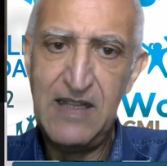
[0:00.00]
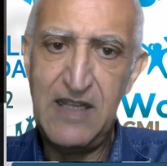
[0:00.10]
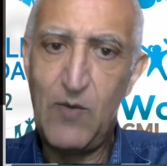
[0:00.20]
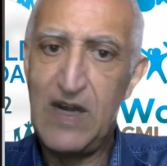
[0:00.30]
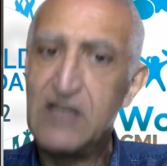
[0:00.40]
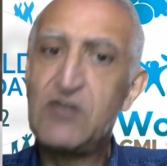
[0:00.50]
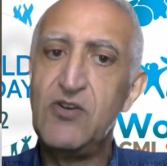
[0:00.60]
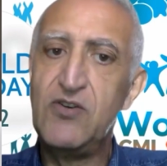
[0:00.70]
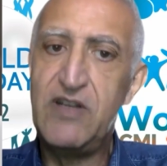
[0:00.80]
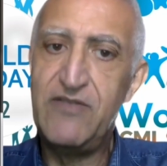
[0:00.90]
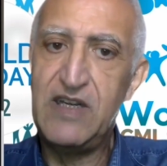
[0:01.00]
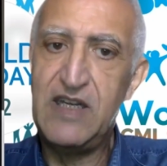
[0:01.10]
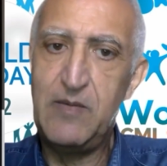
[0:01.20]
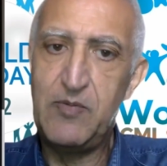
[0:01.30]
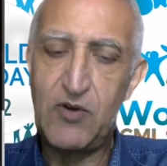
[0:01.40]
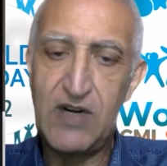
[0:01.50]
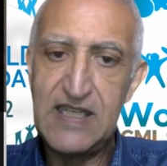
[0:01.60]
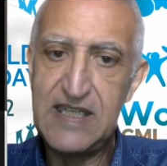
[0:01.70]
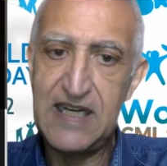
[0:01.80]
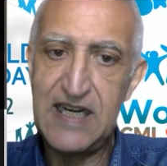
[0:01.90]
di quali sono i, i
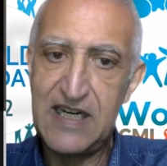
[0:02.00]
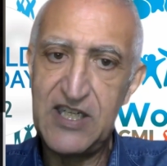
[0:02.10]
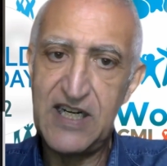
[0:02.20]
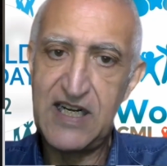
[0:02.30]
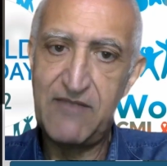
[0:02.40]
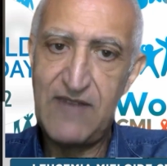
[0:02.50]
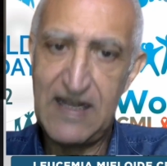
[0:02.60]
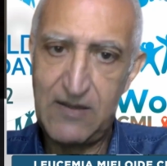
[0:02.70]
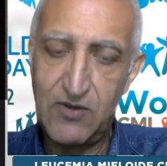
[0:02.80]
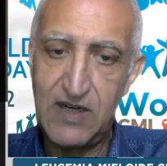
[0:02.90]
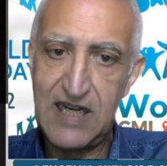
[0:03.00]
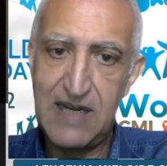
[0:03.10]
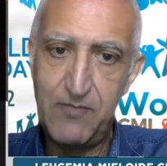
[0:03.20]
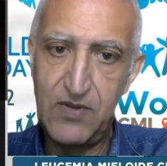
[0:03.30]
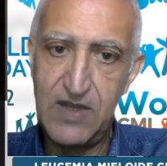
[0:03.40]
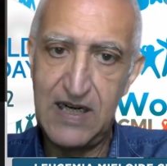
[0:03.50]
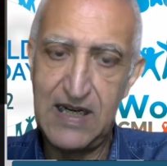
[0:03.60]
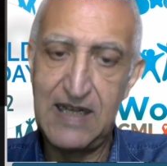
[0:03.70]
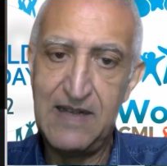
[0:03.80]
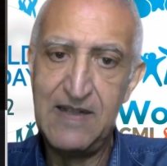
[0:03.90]
progressi che la ricerca ha fatto nel campo
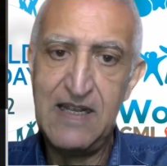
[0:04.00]
della